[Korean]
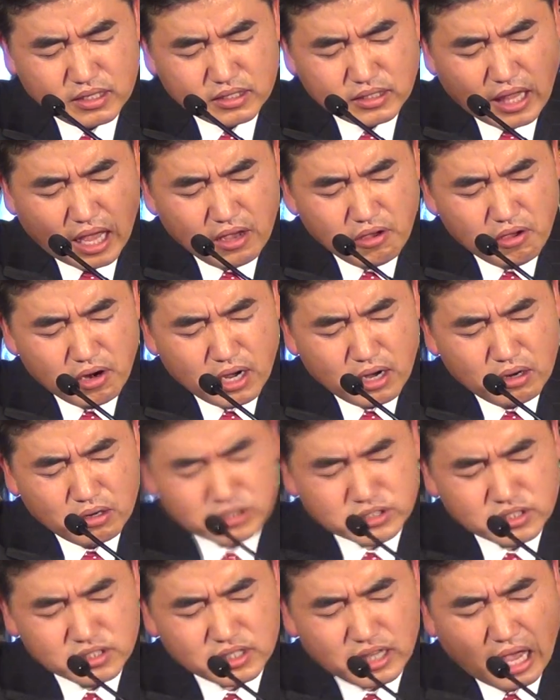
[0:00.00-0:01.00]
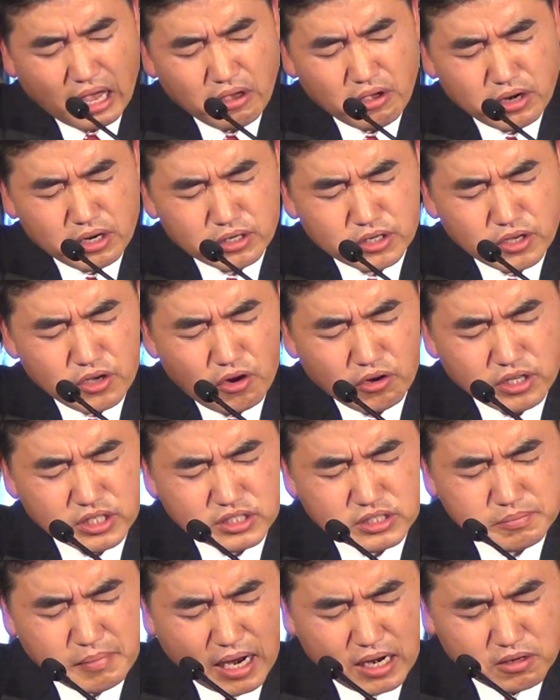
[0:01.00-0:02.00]
당연한 것을 당연하게
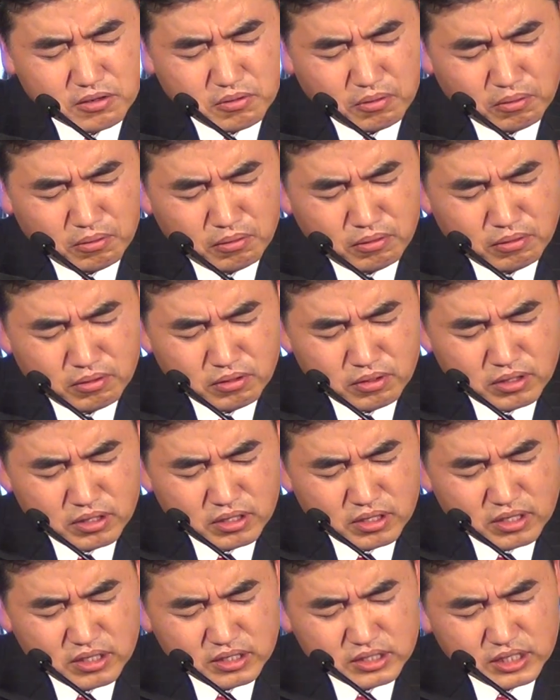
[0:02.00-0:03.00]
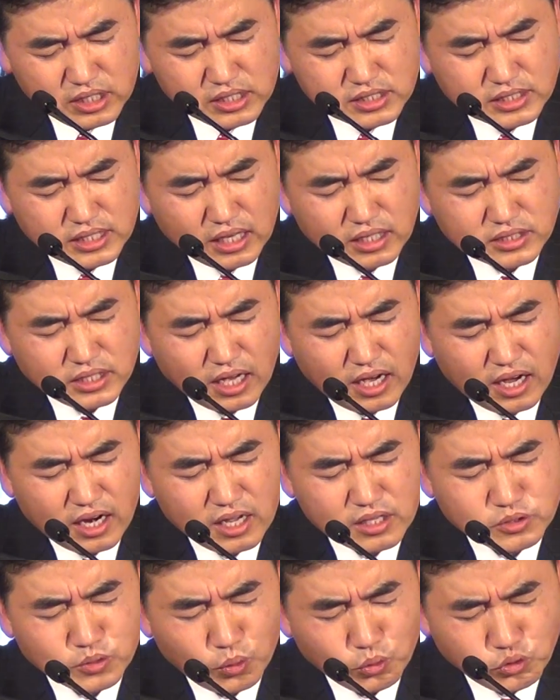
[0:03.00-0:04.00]
여기지 말고
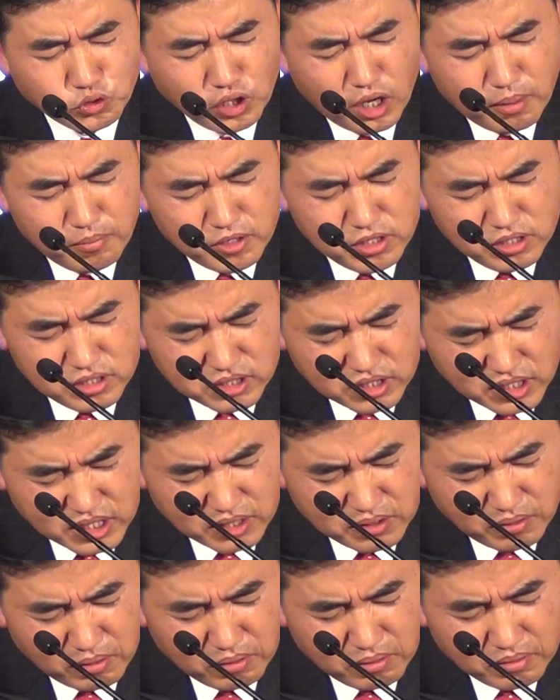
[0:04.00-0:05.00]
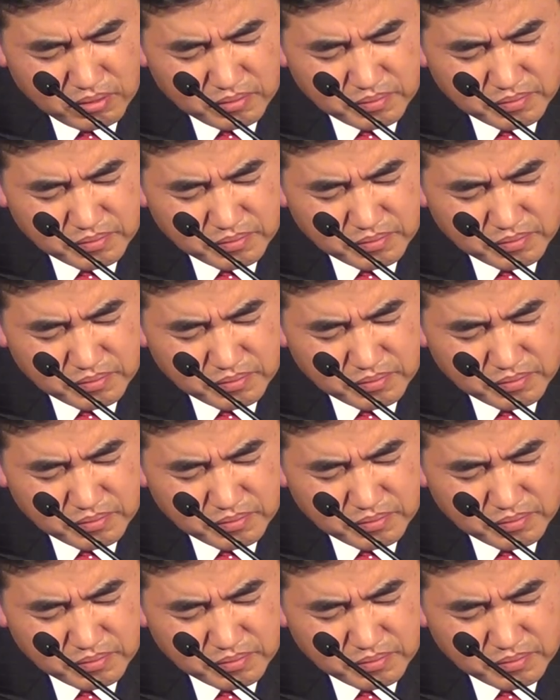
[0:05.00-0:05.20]
일상생활의 소중함을 느끼고